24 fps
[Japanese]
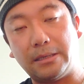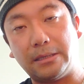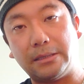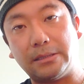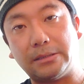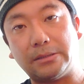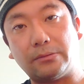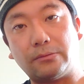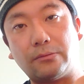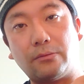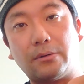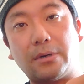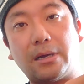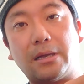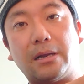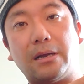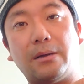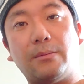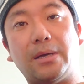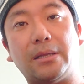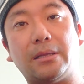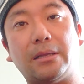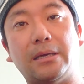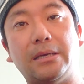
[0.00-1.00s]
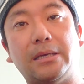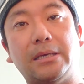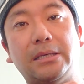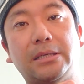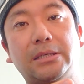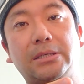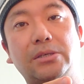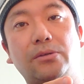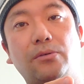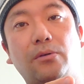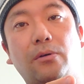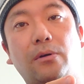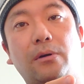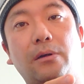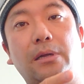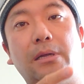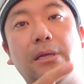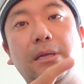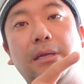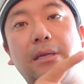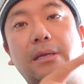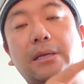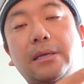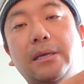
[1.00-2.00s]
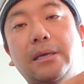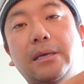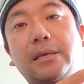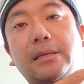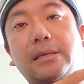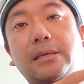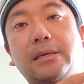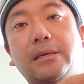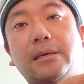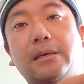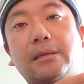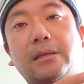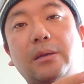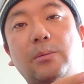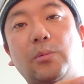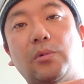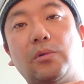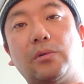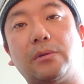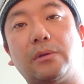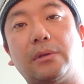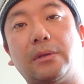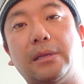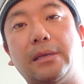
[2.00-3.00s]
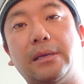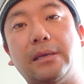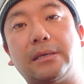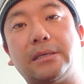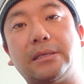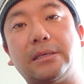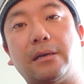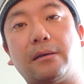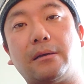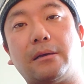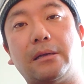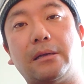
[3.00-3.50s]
ね、そこからまた一度、え新潟戻って、